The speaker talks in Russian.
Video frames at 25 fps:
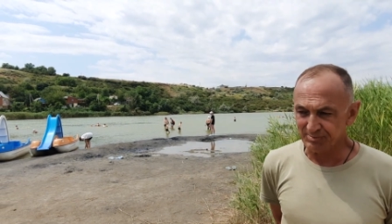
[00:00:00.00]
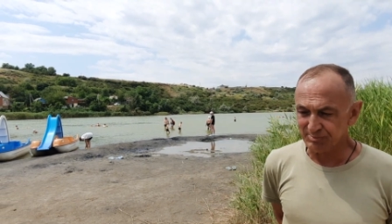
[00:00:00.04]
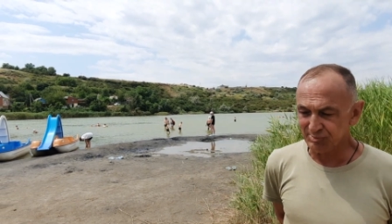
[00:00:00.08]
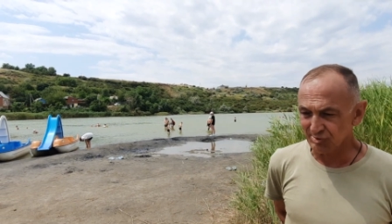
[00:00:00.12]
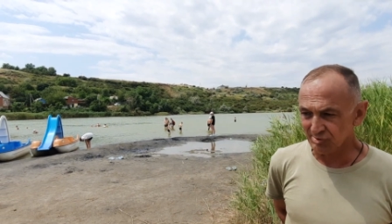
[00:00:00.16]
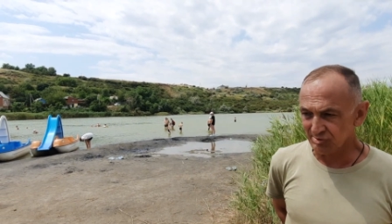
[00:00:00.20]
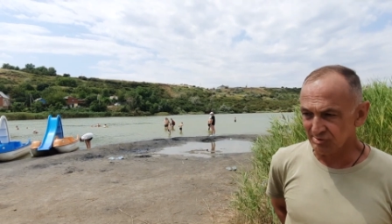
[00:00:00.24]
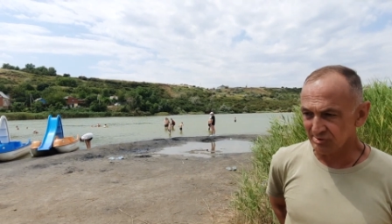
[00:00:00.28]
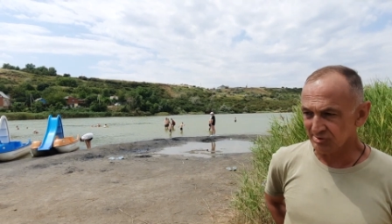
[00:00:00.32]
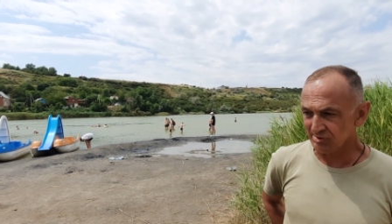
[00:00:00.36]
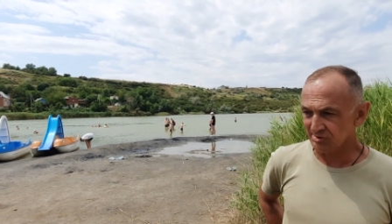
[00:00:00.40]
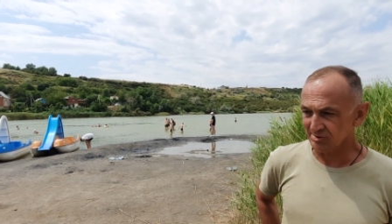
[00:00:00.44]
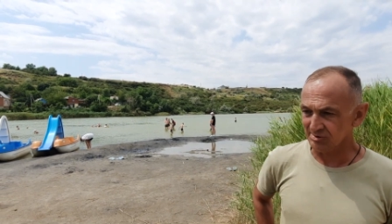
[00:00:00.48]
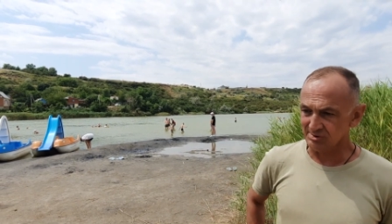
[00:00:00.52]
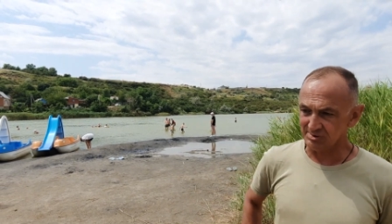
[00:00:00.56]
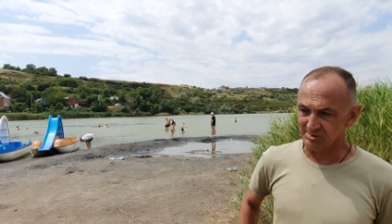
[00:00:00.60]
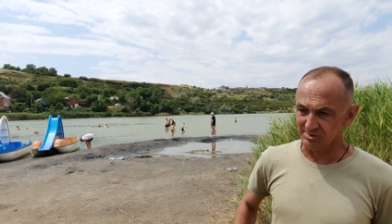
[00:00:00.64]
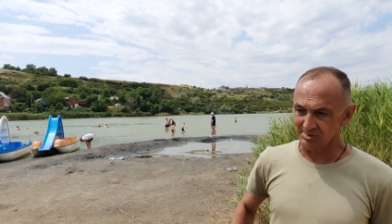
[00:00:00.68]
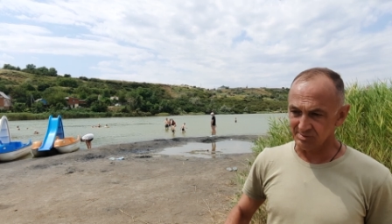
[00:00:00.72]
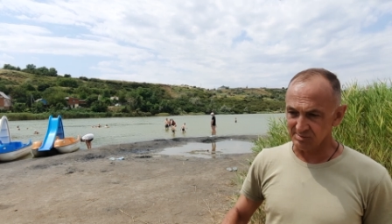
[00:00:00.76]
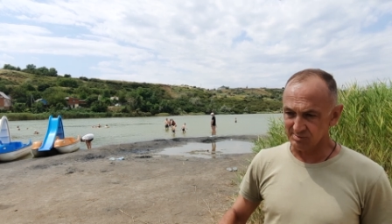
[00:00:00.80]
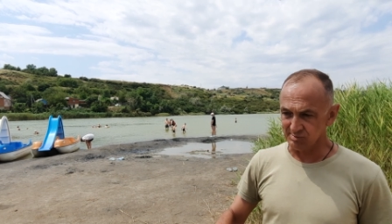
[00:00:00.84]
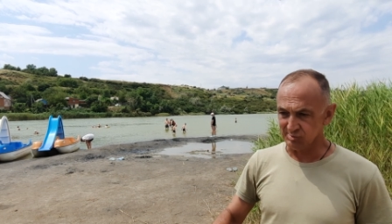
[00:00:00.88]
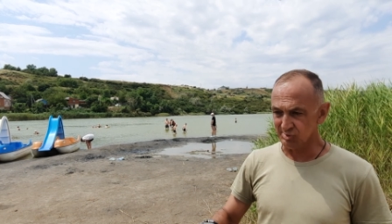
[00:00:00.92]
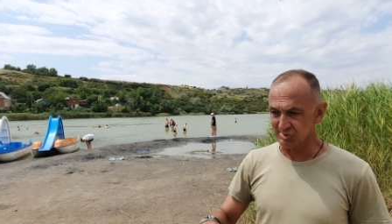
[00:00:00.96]
по
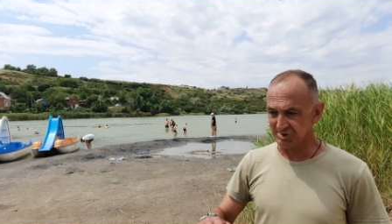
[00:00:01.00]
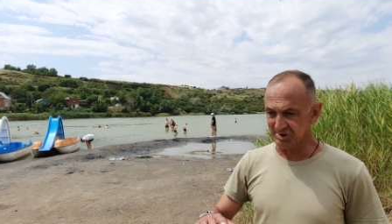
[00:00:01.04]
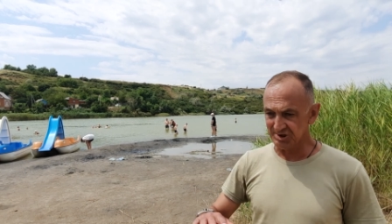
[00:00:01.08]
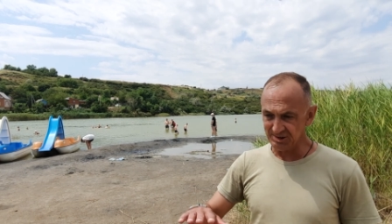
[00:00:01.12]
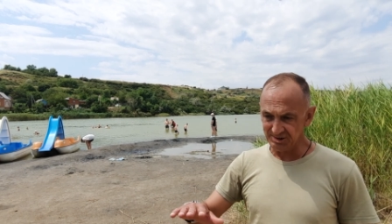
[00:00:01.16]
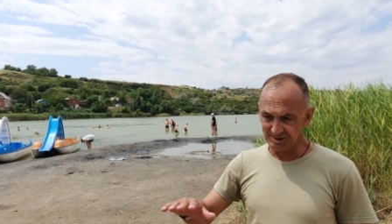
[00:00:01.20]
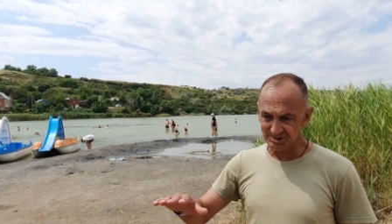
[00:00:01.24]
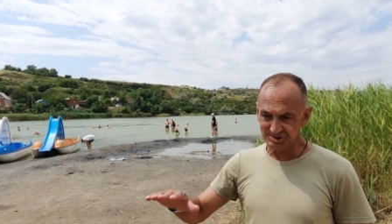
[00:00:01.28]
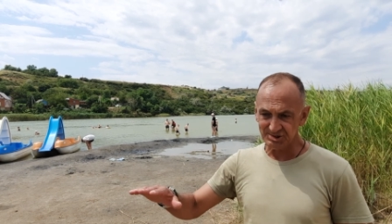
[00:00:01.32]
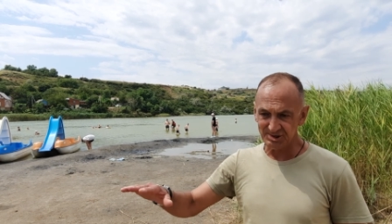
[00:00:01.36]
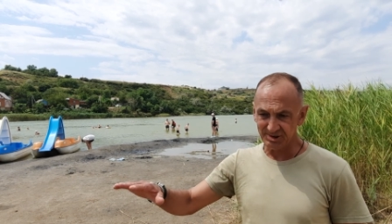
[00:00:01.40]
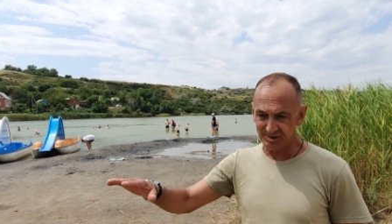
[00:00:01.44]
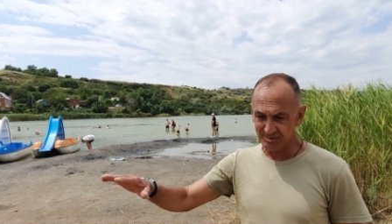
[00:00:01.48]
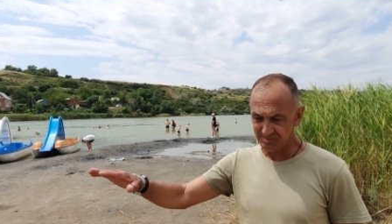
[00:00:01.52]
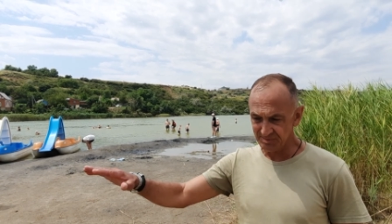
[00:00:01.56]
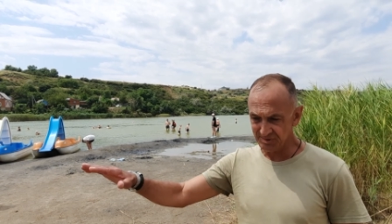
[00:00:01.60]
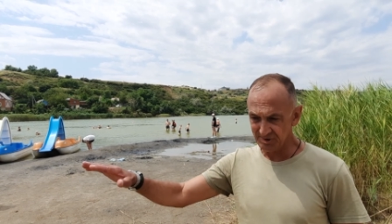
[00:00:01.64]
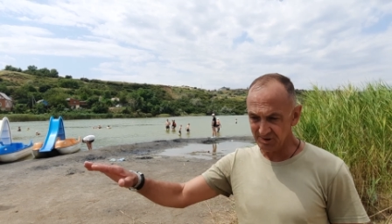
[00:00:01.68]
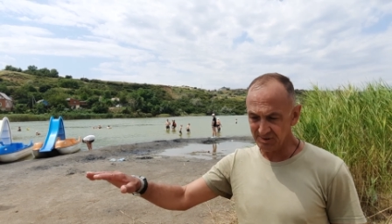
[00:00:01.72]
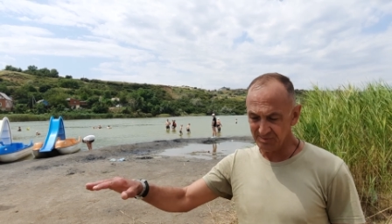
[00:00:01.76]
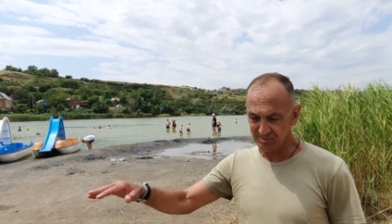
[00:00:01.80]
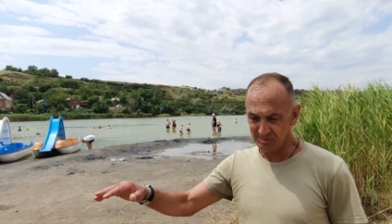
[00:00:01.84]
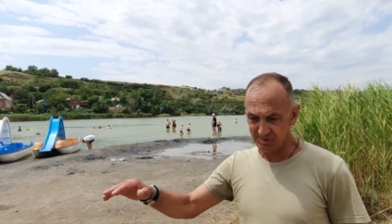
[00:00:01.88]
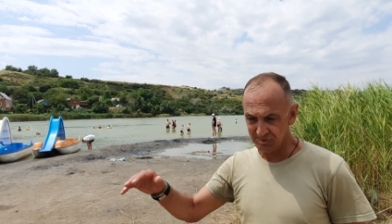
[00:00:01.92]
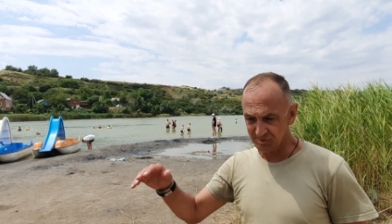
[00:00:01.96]
бутылочкам,
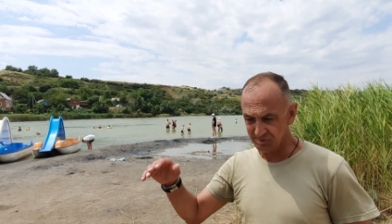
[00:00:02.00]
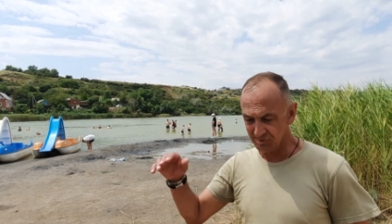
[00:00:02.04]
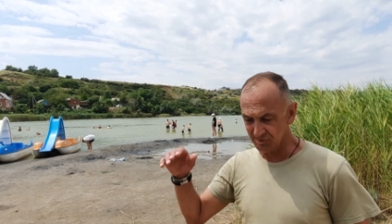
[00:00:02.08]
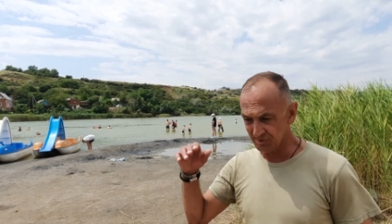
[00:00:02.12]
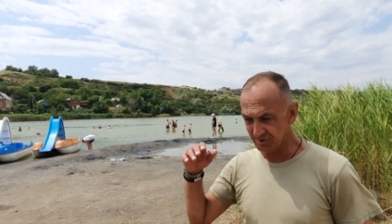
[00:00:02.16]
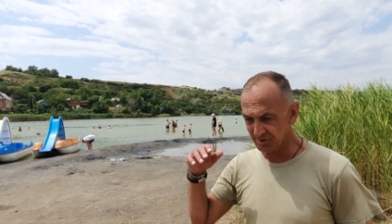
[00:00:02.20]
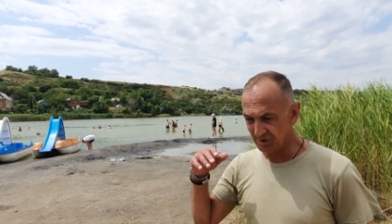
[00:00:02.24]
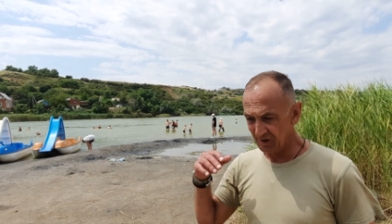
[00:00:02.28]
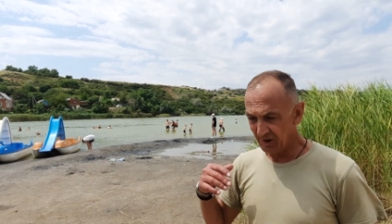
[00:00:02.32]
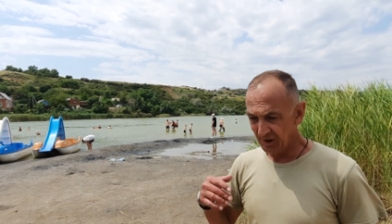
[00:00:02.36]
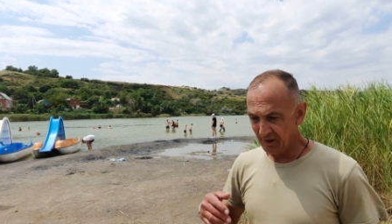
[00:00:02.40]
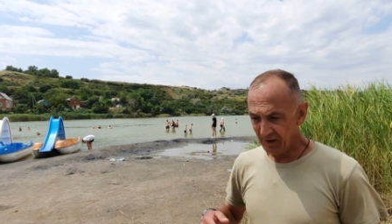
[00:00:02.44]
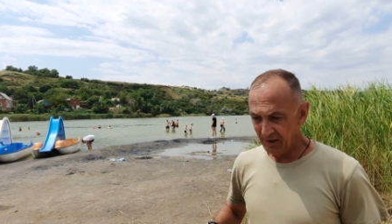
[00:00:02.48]
там mm идет.